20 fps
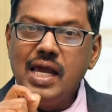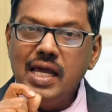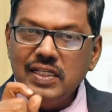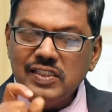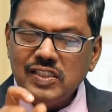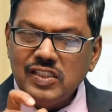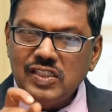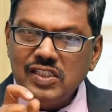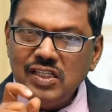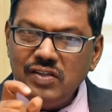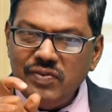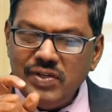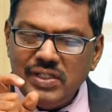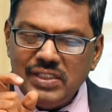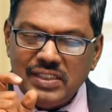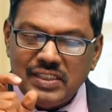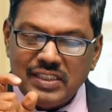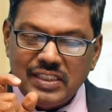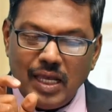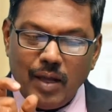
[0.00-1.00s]

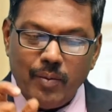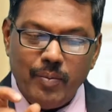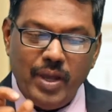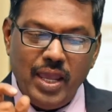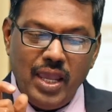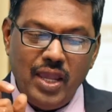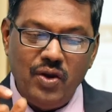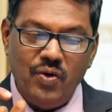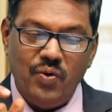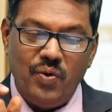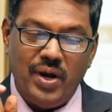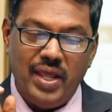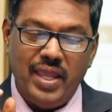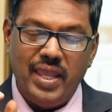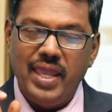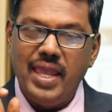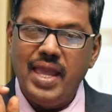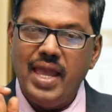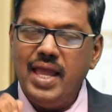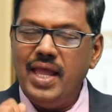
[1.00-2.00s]
கிறிஸ்துவின்
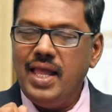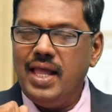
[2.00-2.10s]
சபையினுடைய